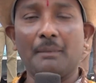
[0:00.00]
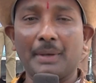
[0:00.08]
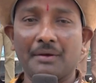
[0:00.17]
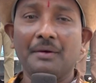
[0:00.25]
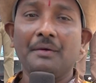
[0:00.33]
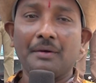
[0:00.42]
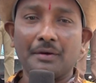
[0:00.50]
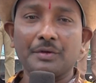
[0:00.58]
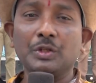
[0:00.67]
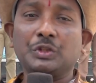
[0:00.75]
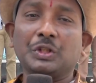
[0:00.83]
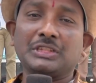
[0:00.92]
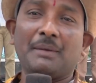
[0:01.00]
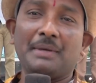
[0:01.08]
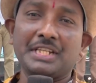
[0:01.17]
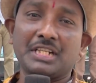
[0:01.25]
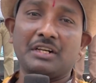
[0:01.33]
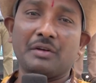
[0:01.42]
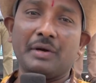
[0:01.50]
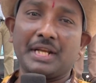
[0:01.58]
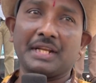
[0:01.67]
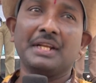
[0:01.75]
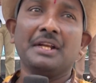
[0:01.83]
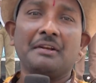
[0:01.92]
మన యూత్కు
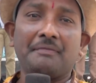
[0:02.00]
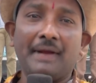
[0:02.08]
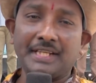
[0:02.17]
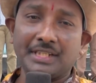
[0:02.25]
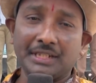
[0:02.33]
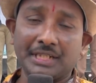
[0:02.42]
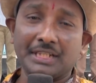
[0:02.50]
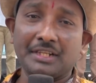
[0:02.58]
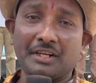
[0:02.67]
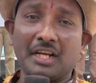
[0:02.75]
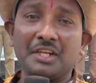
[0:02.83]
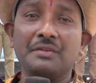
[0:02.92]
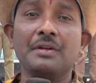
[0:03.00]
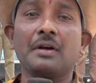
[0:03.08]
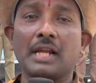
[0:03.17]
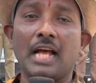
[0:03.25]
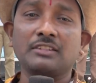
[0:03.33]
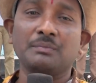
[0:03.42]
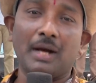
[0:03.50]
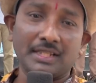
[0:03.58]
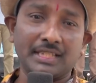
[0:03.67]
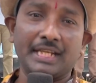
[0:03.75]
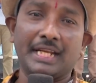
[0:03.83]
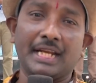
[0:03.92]
సంబంధించినటువంటి ఫ్యాషన్ గిజన్ కానీ క్లాస్
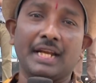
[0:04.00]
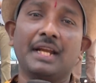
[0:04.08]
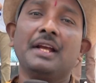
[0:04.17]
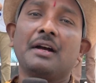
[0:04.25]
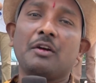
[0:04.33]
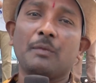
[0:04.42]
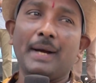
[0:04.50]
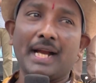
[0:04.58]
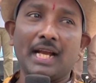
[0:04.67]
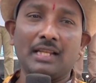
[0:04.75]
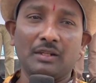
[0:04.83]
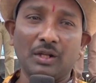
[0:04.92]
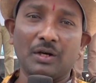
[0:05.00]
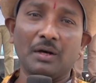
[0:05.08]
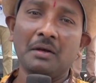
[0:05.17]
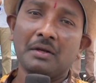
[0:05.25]
మాస్ అనే విభాగాల్లో